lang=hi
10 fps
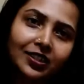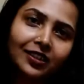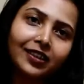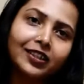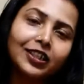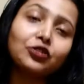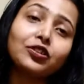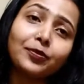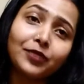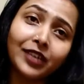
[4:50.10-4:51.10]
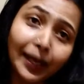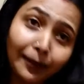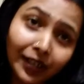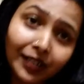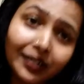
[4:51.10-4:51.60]
अच्छी लगी है तो
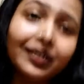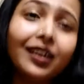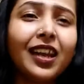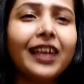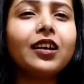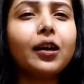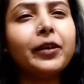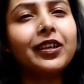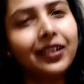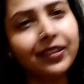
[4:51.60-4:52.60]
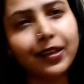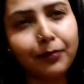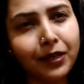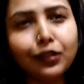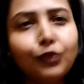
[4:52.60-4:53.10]
सब्सक्राइब कर देना लाइक कमेंट करना
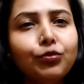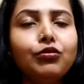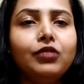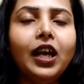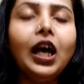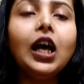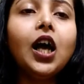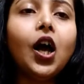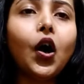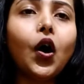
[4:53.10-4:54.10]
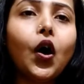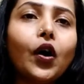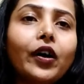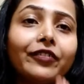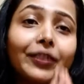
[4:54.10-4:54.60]
मत भूलना
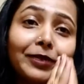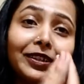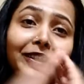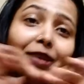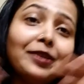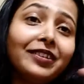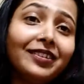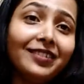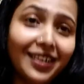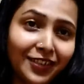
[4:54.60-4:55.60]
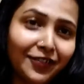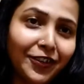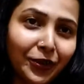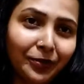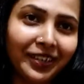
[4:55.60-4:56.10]
और फिर मिलते हैं नेक्स्ट
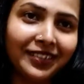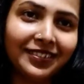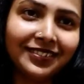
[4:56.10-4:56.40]
वीडियो में